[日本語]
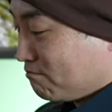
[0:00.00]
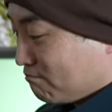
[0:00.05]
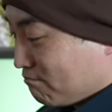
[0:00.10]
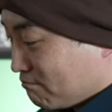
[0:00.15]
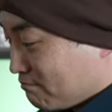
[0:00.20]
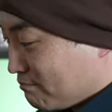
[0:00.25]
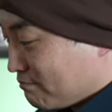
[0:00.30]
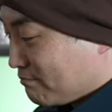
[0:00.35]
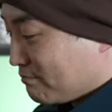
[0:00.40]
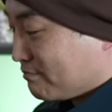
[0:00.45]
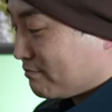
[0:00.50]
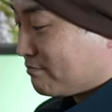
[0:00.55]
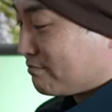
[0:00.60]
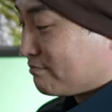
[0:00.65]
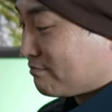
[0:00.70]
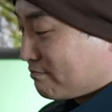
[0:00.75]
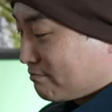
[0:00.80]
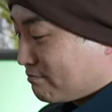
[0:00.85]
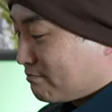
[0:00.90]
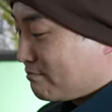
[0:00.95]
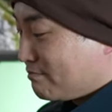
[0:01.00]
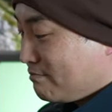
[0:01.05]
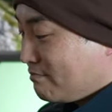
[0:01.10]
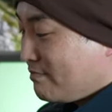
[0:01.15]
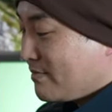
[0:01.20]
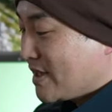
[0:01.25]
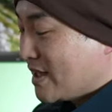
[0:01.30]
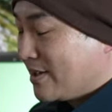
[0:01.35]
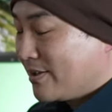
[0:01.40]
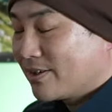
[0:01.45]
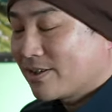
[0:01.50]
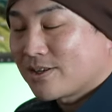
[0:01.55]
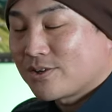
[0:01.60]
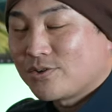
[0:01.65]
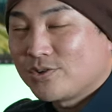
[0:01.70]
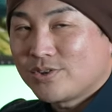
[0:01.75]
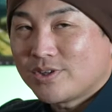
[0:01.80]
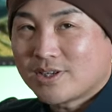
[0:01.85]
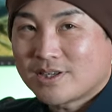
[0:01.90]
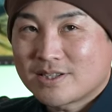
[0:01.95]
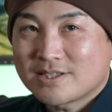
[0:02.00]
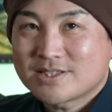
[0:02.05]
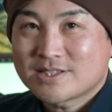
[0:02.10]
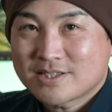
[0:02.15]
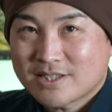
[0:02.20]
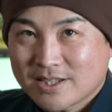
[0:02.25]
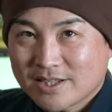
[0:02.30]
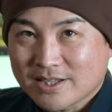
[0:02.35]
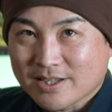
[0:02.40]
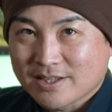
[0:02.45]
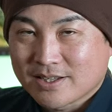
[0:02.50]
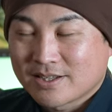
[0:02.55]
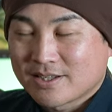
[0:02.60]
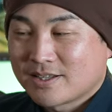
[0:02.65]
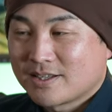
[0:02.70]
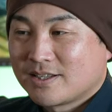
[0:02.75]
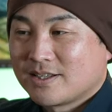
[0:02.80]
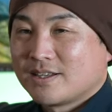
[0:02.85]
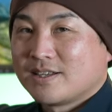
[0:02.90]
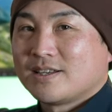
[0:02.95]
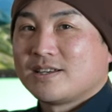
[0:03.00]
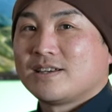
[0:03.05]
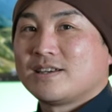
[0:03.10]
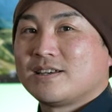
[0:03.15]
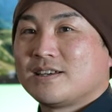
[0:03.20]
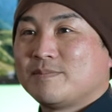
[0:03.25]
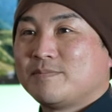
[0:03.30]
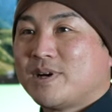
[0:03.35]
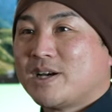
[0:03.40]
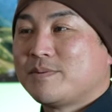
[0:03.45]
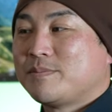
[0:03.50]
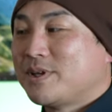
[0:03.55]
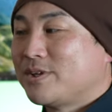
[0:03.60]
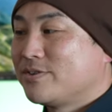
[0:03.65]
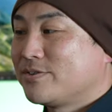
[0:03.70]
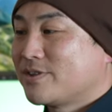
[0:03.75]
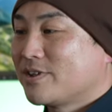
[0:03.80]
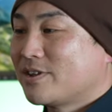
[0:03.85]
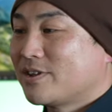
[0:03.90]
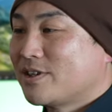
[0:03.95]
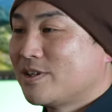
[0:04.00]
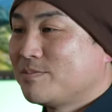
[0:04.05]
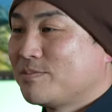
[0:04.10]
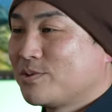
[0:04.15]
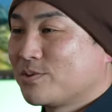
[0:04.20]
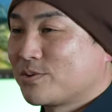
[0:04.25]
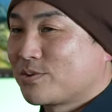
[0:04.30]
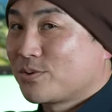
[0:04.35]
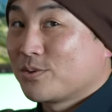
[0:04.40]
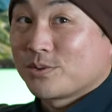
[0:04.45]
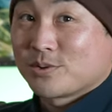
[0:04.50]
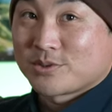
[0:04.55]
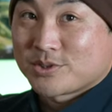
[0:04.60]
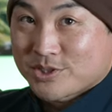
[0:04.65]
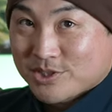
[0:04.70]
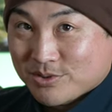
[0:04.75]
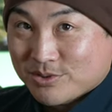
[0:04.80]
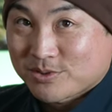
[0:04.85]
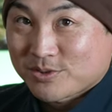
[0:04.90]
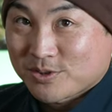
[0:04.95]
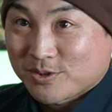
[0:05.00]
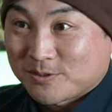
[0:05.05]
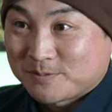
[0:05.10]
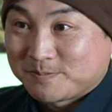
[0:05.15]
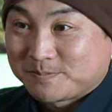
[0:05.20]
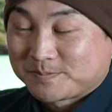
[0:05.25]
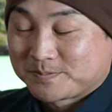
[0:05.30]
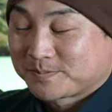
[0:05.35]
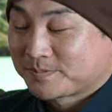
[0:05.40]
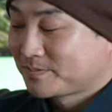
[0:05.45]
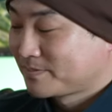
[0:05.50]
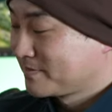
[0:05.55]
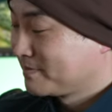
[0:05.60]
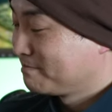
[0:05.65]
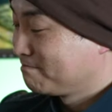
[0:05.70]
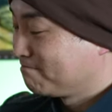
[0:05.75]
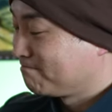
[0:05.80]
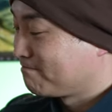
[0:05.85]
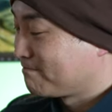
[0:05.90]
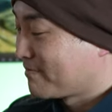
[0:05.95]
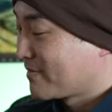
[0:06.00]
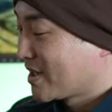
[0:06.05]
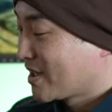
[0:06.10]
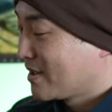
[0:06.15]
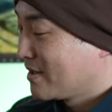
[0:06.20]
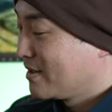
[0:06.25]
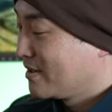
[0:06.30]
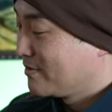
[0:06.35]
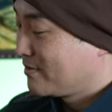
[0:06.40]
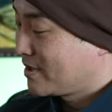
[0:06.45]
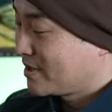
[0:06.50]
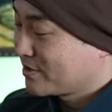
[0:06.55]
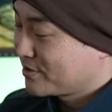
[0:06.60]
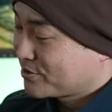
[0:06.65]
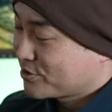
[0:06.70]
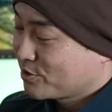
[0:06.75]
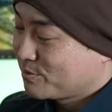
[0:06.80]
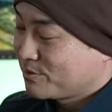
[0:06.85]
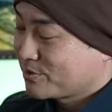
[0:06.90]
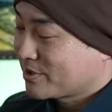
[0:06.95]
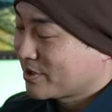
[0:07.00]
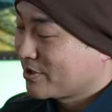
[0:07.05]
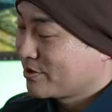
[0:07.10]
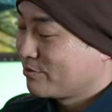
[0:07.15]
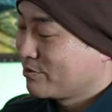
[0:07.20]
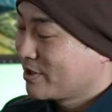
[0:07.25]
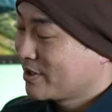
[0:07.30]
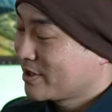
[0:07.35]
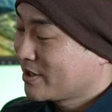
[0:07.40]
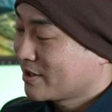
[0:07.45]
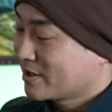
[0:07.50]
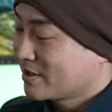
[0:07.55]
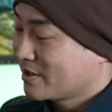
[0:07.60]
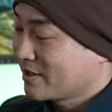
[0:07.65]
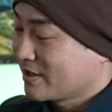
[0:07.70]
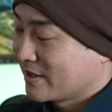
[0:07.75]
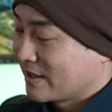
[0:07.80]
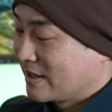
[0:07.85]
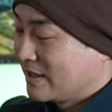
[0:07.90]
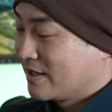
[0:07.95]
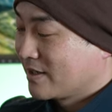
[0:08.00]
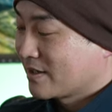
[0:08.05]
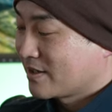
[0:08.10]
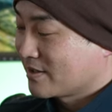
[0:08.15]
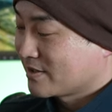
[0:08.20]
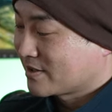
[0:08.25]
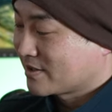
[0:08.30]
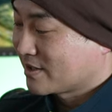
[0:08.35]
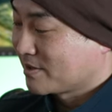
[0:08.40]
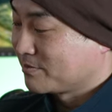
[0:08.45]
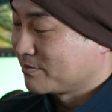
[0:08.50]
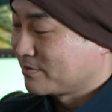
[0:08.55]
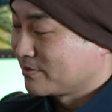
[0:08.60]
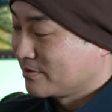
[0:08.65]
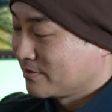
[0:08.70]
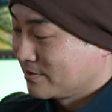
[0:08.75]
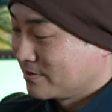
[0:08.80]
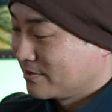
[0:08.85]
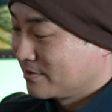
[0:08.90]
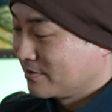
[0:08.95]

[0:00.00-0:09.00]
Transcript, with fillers: うん。なんかこんな感じで、えー、マイメニュー設定も登録しておくと。うん。ファンクションボタンの割り当て、カスタム、